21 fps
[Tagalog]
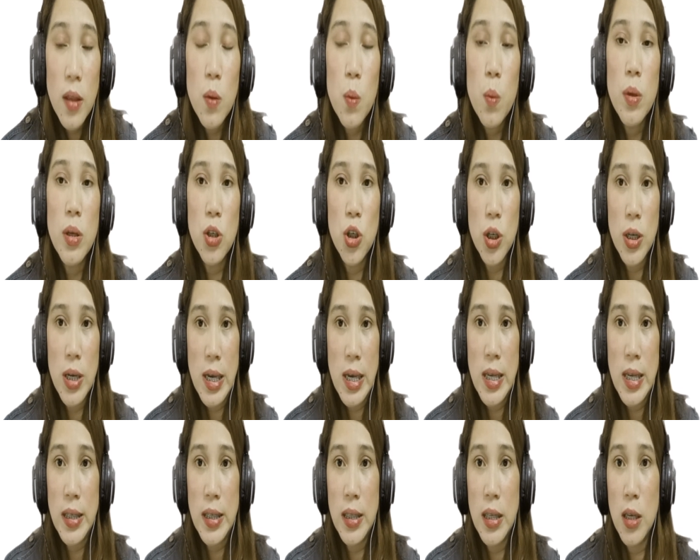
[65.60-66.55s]
which
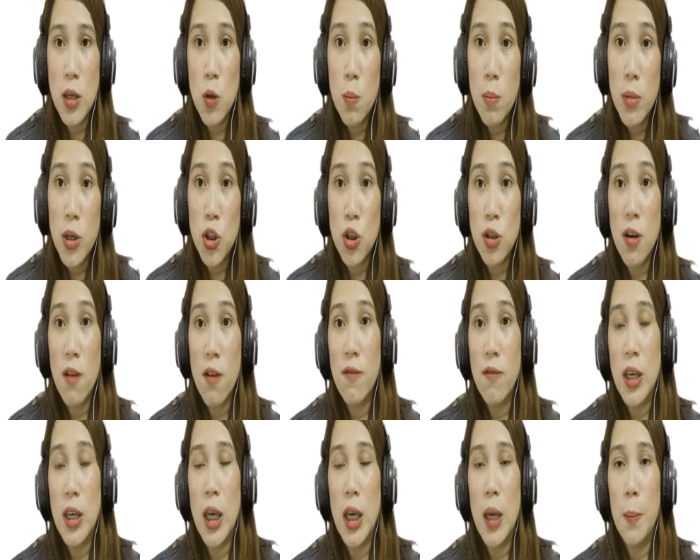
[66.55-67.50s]
is the human
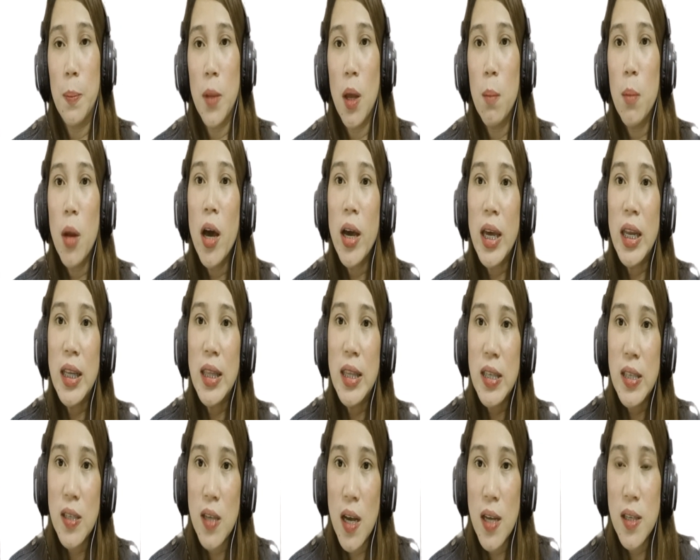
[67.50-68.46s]
trafficking. I'm not gonna
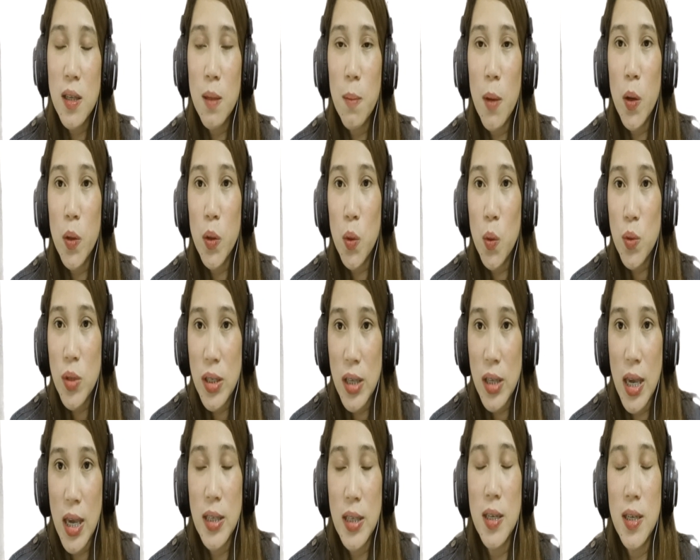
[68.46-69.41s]
discuss about those
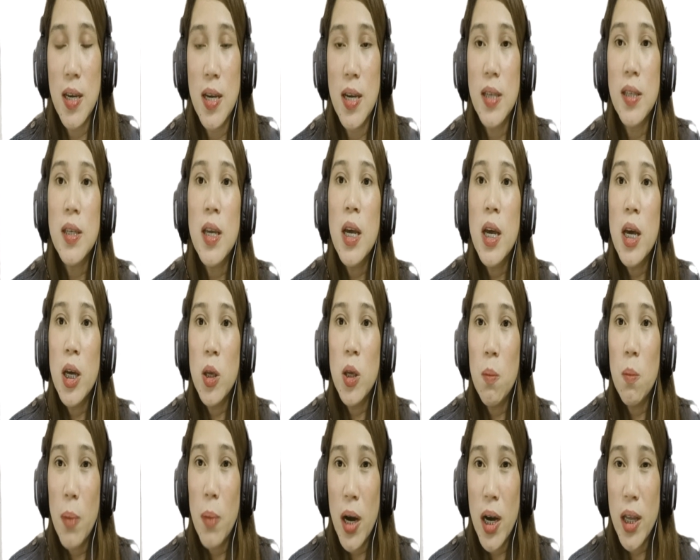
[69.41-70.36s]
cases.
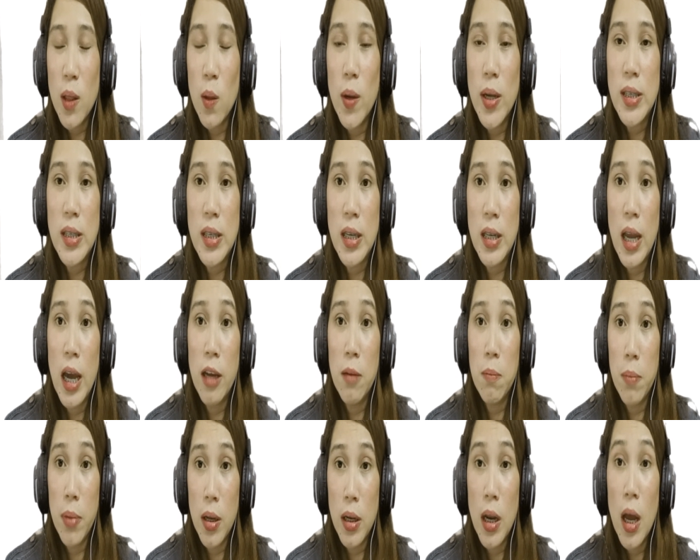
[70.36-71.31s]
Yung pangatlo kasi
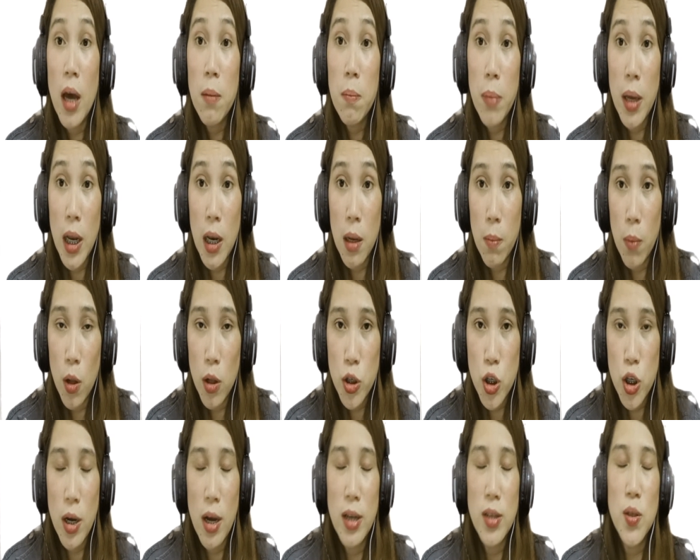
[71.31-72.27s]
non-bailable
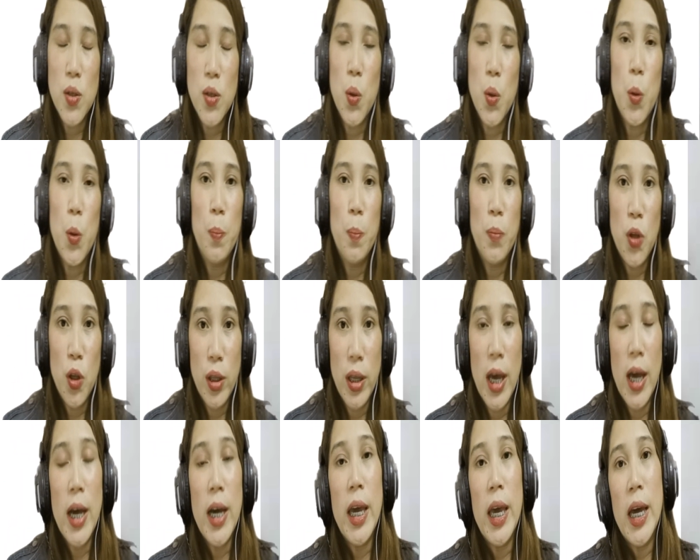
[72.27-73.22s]
siya. So, yun nga.
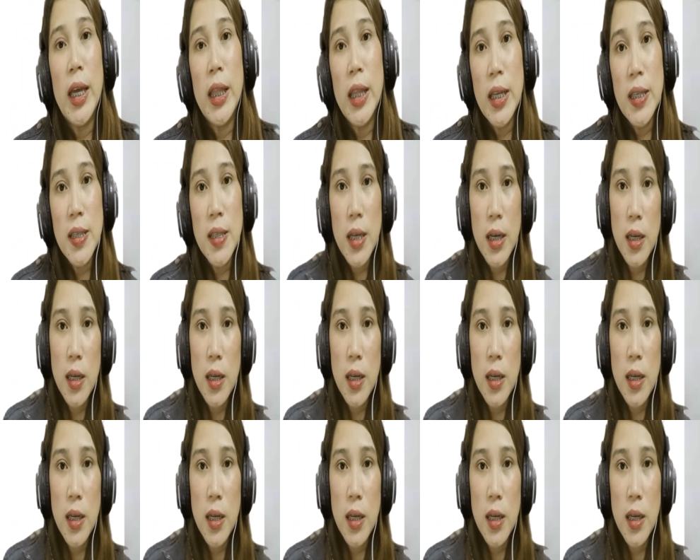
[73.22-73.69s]
Kaya that's the